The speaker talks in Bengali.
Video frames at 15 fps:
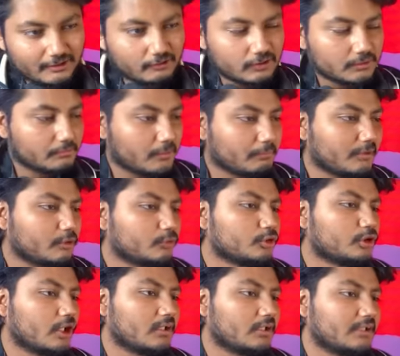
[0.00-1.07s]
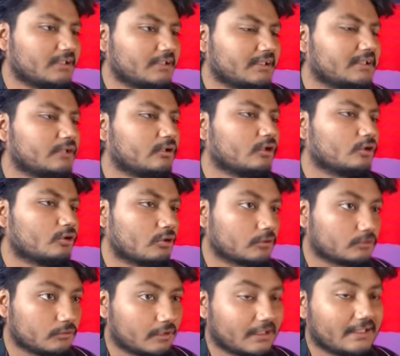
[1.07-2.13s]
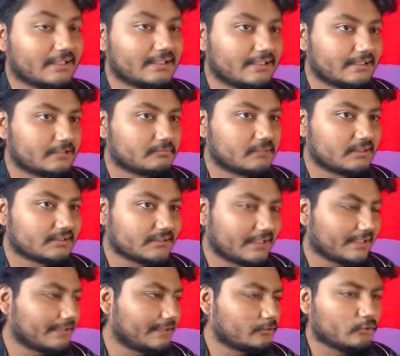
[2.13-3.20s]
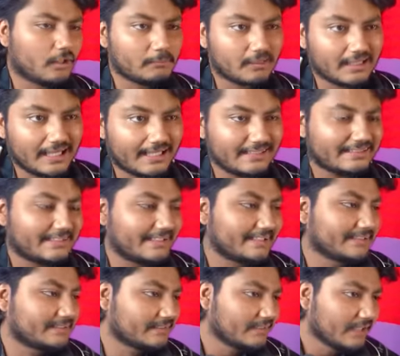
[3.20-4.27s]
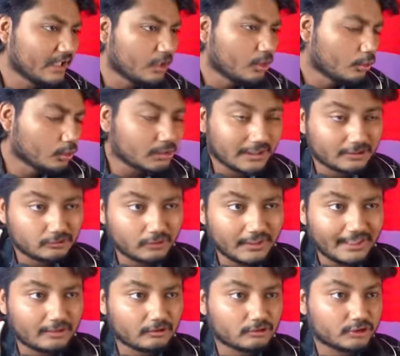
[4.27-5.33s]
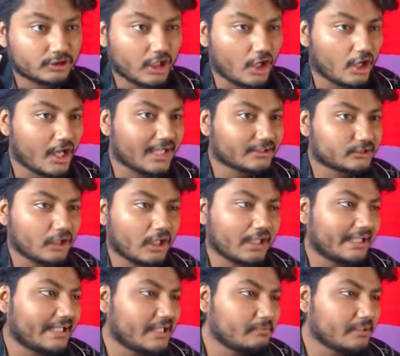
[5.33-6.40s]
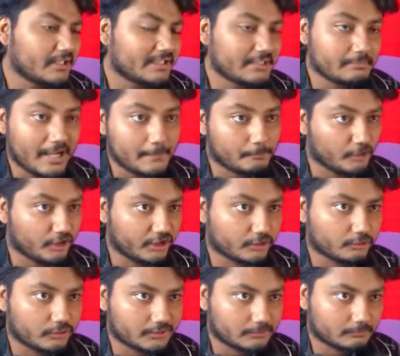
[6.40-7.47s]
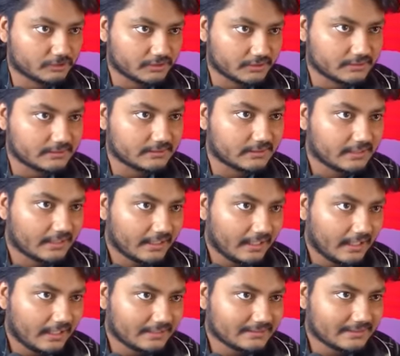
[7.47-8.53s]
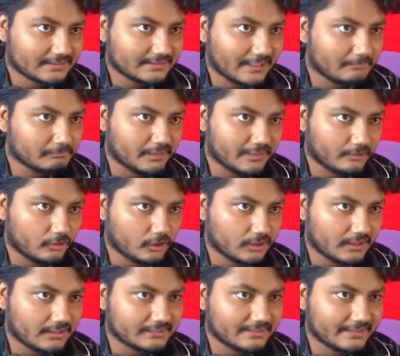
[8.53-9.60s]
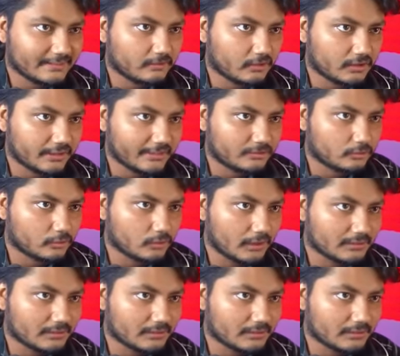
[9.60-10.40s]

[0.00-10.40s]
করতে পারবেন দুই শর্ট দিলে শিওর নক যদি খালি গিলিস মিলিস না দেয় তো আমরা গাড়ি নিয়ে গেছি হুটহাট করে এখন সরাসর ইনিমির রিভাইভ পয়েন্টে ঢুকে যাবো ঠিক আছে আচ্ছা সামনে এই ঘরটা আছে এই ঘরটা একটু খোলা